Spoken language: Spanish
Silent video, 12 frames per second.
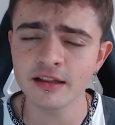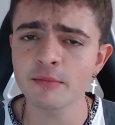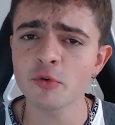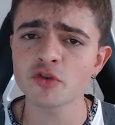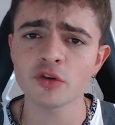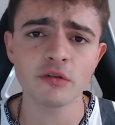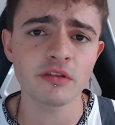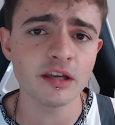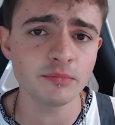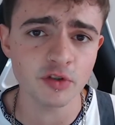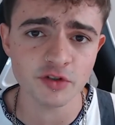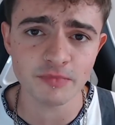Damos
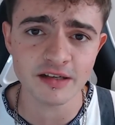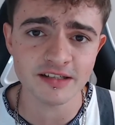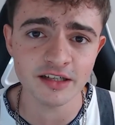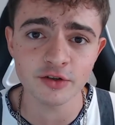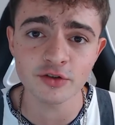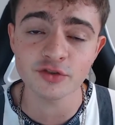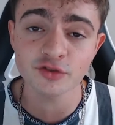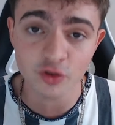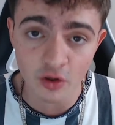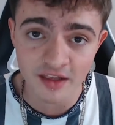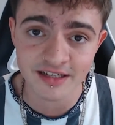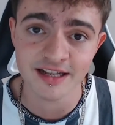conceptos básicos
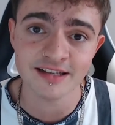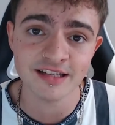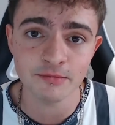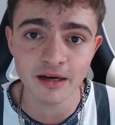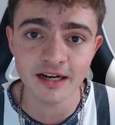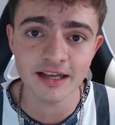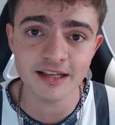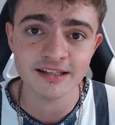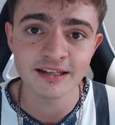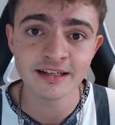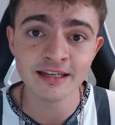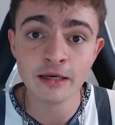todas las semanas